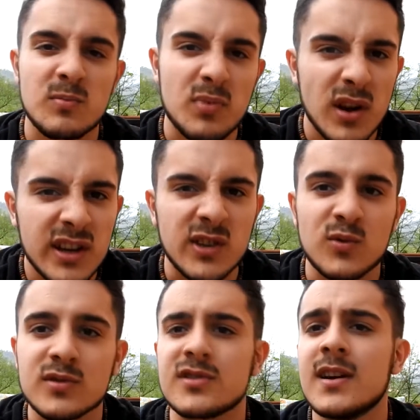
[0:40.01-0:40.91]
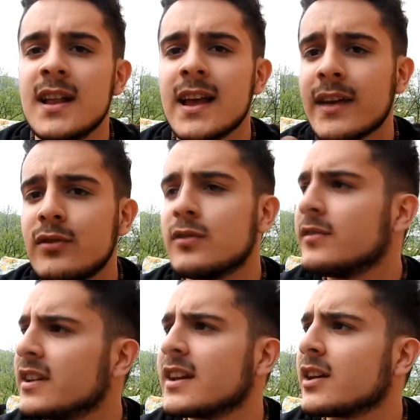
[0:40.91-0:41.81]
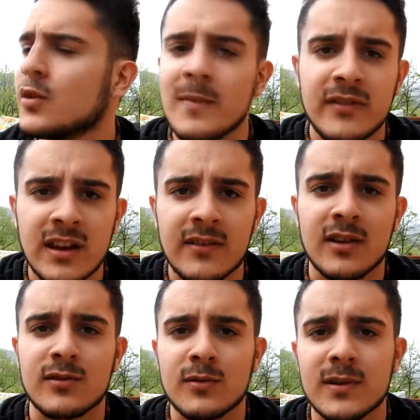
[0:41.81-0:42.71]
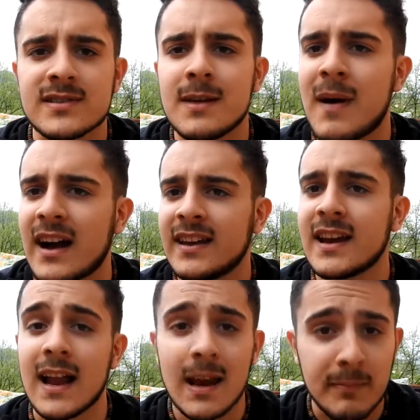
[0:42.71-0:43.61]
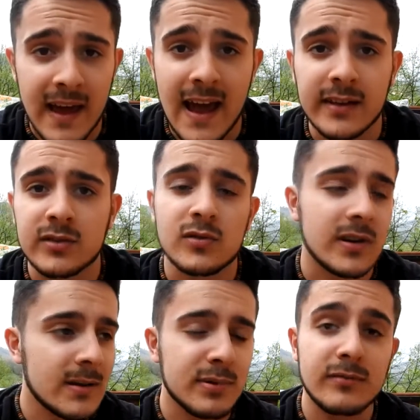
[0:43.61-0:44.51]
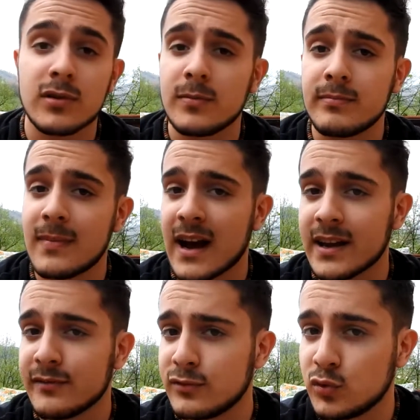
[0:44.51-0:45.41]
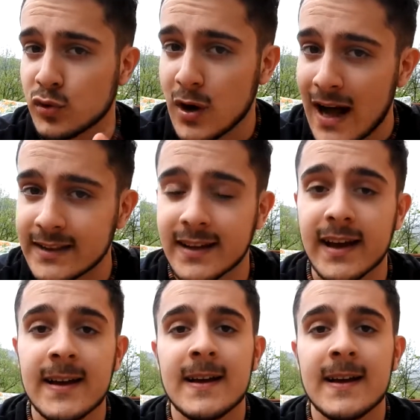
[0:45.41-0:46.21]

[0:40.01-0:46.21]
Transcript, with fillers: un po' al chiuso E volevo vedere come veniva con con questa macchina all'aperto e ne proverò magari in futuro altri.